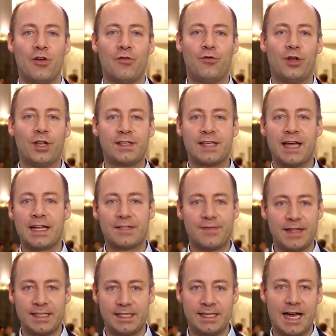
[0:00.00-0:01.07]
für das Jahr
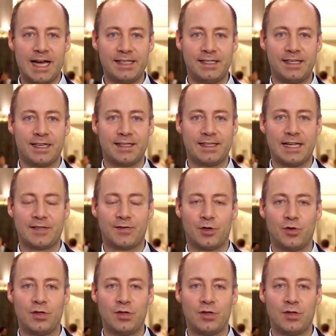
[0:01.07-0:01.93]
2030 gesetzt wird.